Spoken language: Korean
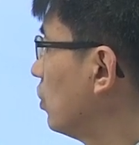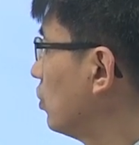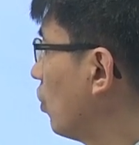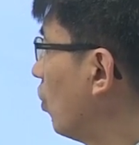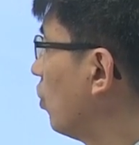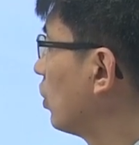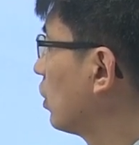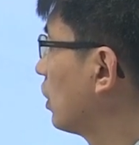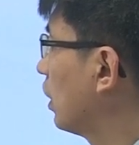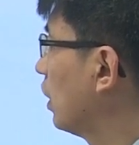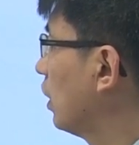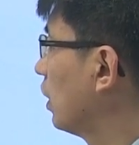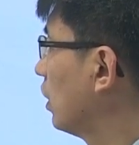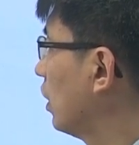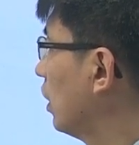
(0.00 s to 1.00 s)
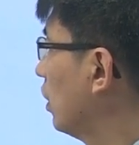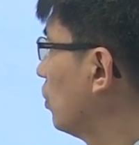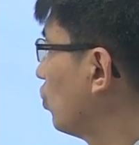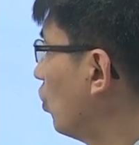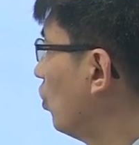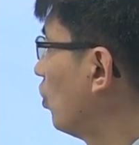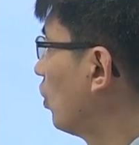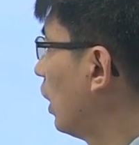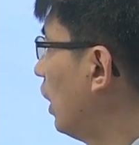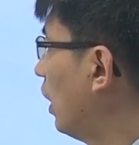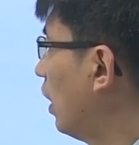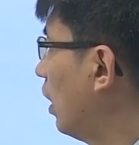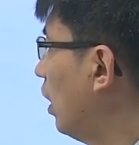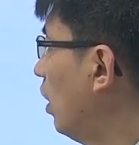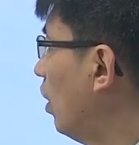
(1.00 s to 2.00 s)
10개의
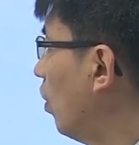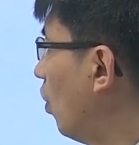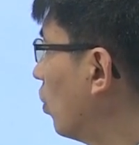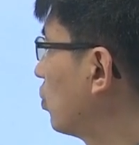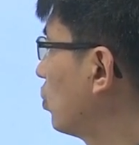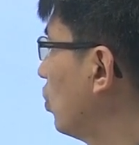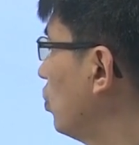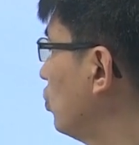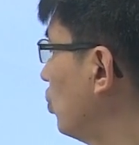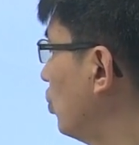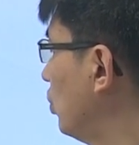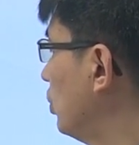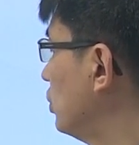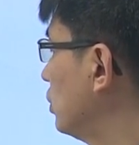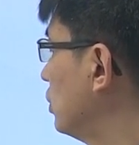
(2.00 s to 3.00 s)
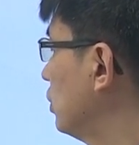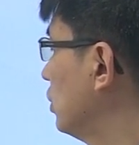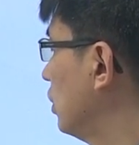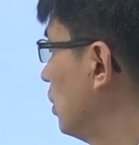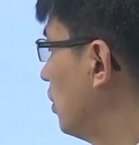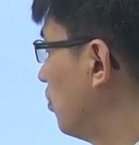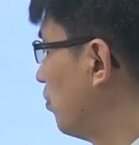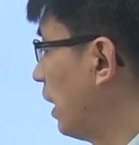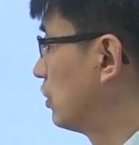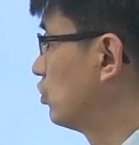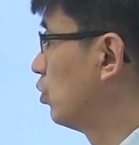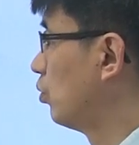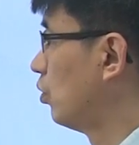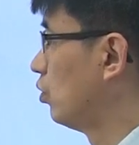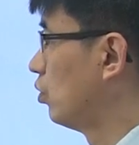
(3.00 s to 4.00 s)
용어가 어떤 용어인지
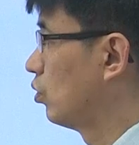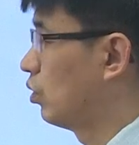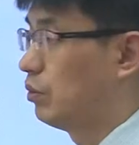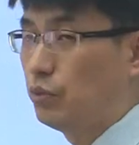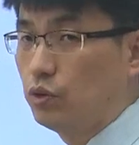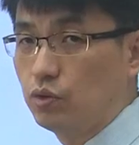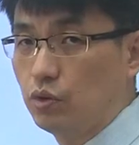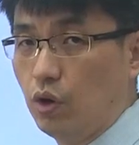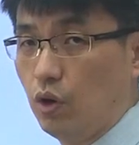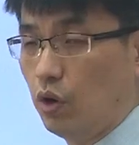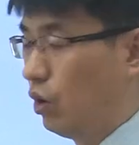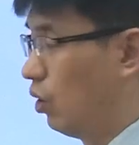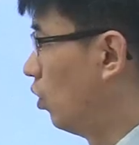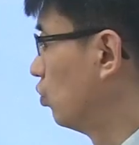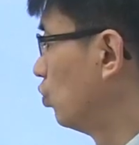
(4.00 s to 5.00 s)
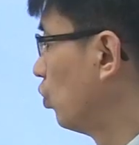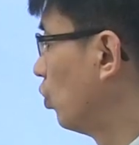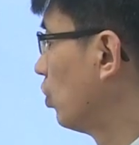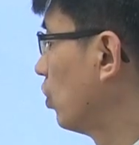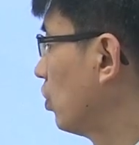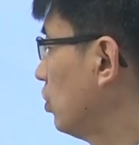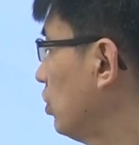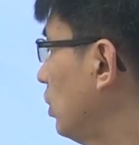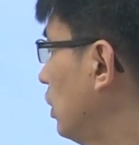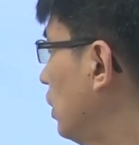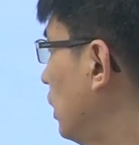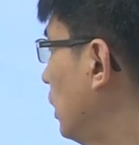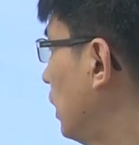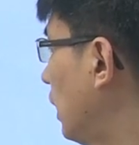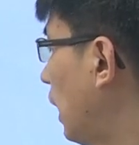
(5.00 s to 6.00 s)
맞춰보려고 한번 노력을
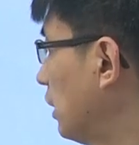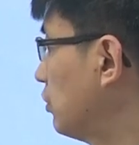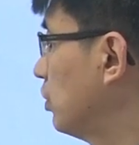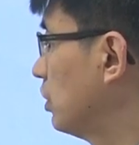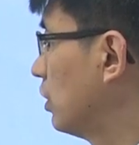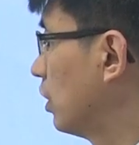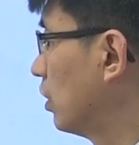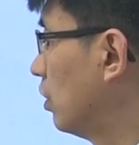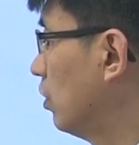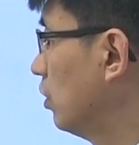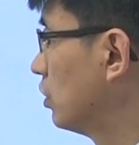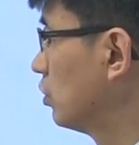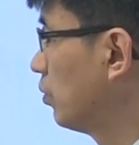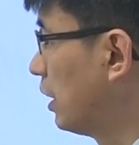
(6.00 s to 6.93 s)
하셔야 돼요. 그래서